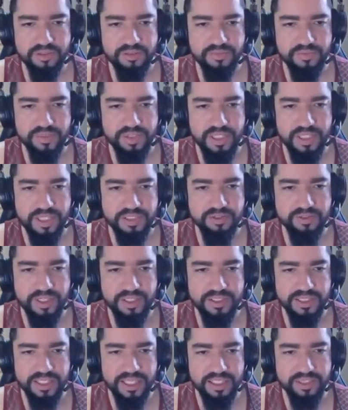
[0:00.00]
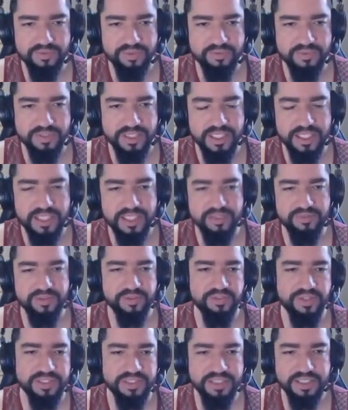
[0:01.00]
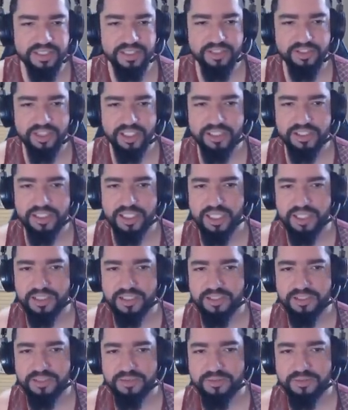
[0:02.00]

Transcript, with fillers: Vamos lá, ele deu ataque, vamos ver o que, que ele vai fazer aqui de ataque.